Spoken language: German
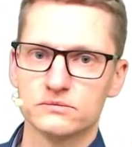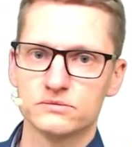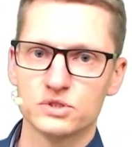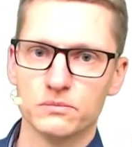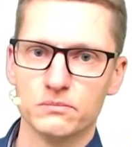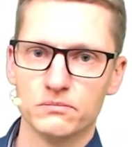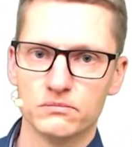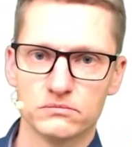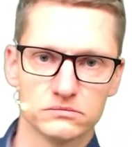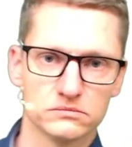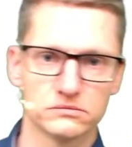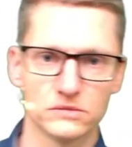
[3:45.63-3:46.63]
zum
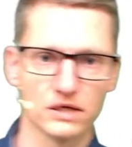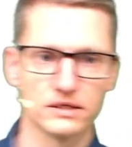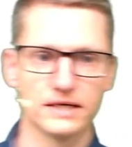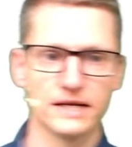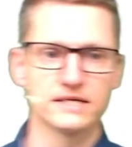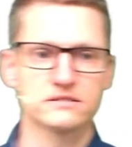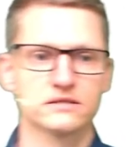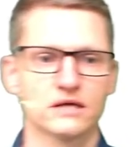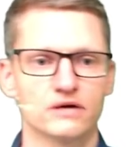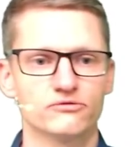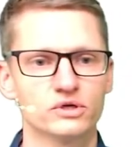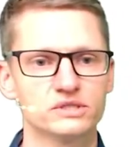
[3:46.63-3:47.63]
ja, den ersten
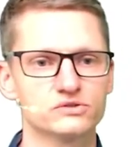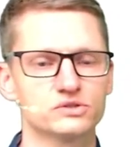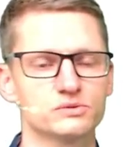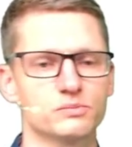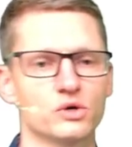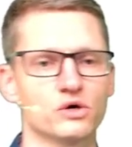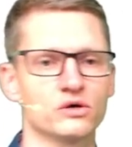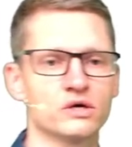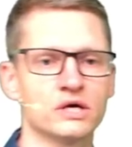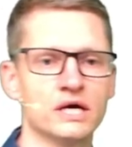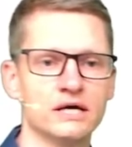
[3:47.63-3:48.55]
drei Vorlesungsblöcken.